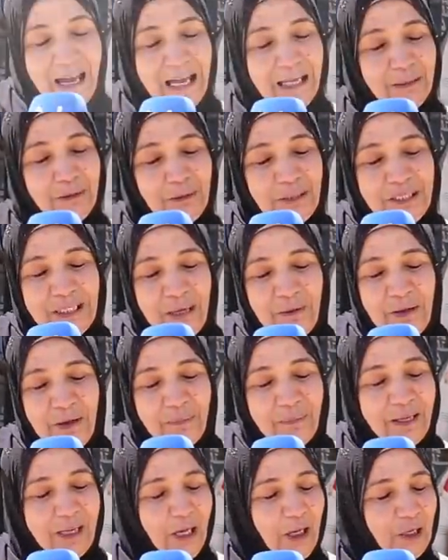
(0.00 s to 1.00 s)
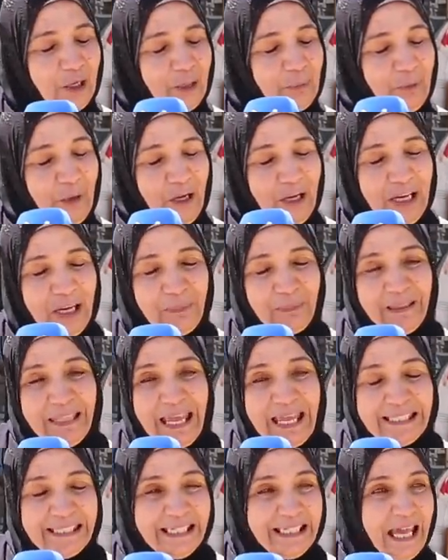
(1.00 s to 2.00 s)
عنده سوابق حكموا عليه ب 30
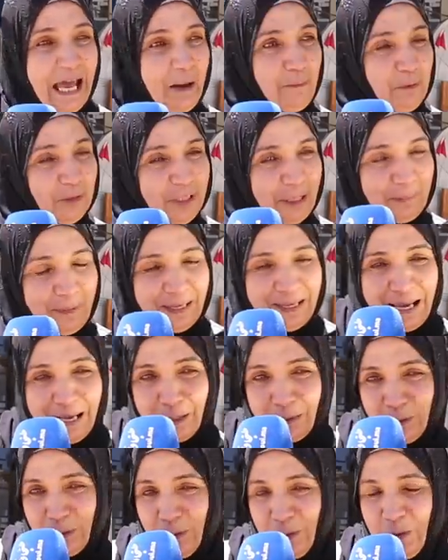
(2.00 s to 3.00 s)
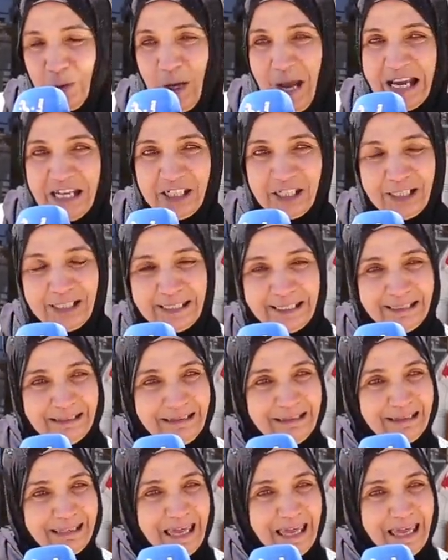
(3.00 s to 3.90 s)
عام ودابا نقصوا له 10 سنين